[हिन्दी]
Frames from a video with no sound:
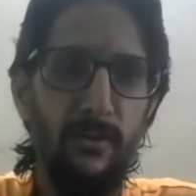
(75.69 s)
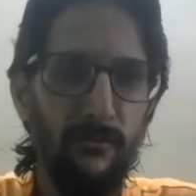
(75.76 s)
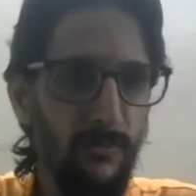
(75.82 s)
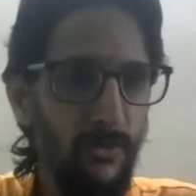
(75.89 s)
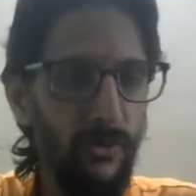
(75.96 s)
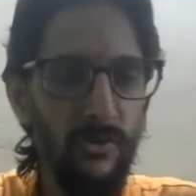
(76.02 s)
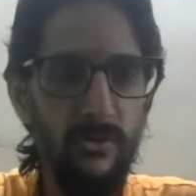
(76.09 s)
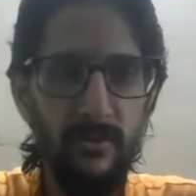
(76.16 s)

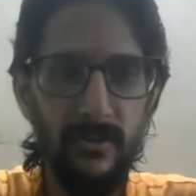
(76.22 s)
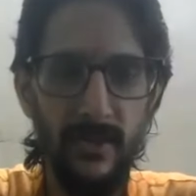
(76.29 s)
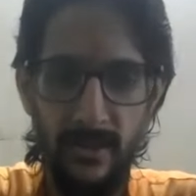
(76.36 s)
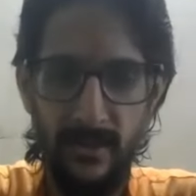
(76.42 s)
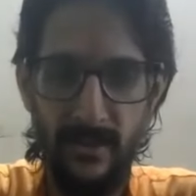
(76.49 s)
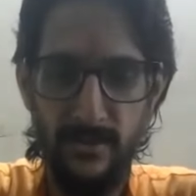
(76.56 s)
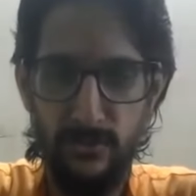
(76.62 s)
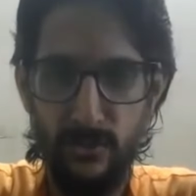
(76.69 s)
वो
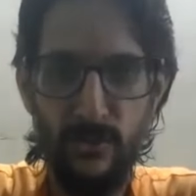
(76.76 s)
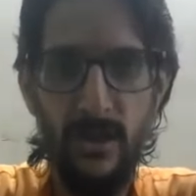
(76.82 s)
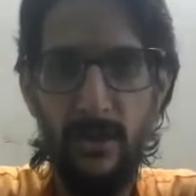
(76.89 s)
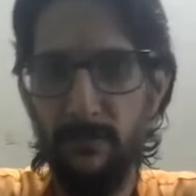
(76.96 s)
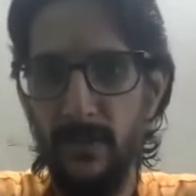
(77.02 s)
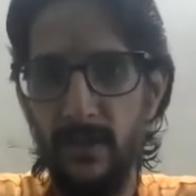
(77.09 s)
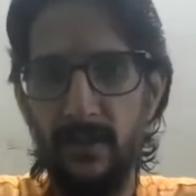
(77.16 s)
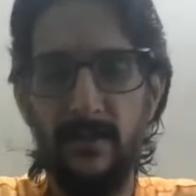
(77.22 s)
यानी जो
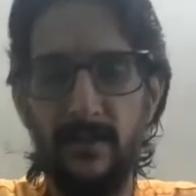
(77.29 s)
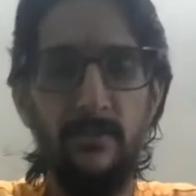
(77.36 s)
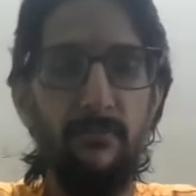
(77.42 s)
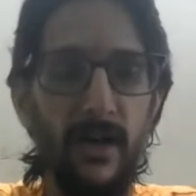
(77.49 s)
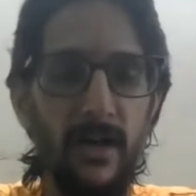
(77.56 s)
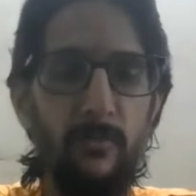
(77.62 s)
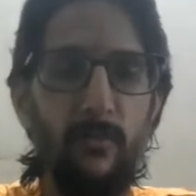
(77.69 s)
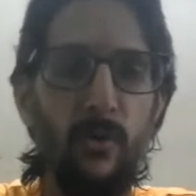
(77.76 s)
आपने
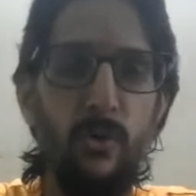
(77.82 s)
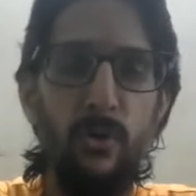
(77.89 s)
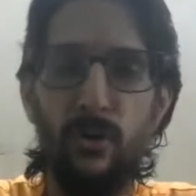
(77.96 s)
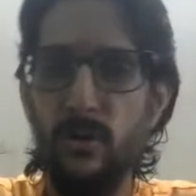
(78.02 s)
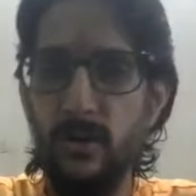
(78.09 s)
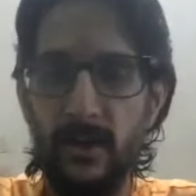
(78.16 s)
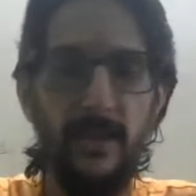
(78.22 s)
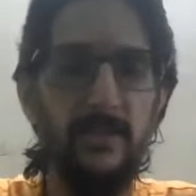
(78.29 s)
वर्म होल
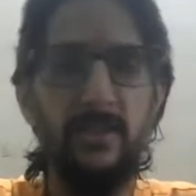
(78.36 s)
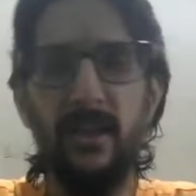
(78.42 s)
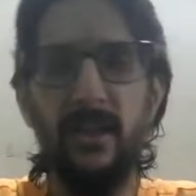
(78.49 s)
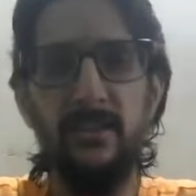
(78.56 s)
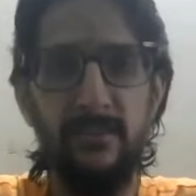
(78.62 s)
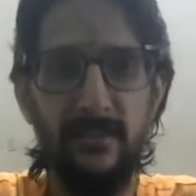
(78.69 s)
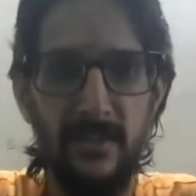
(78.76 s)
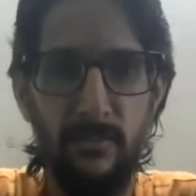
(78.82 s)
और कई सारी
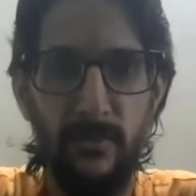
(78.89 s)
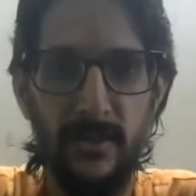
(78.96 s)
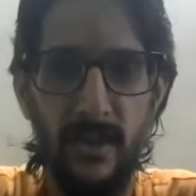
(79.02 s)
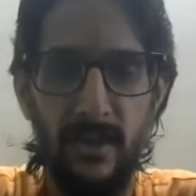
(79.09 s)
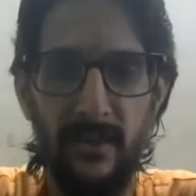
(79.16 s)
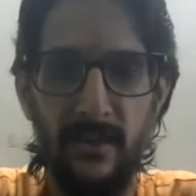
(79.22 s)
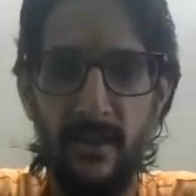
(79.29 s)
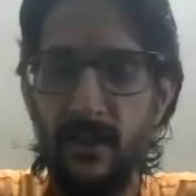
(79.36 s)
चीजें
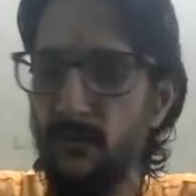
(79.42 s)
बताई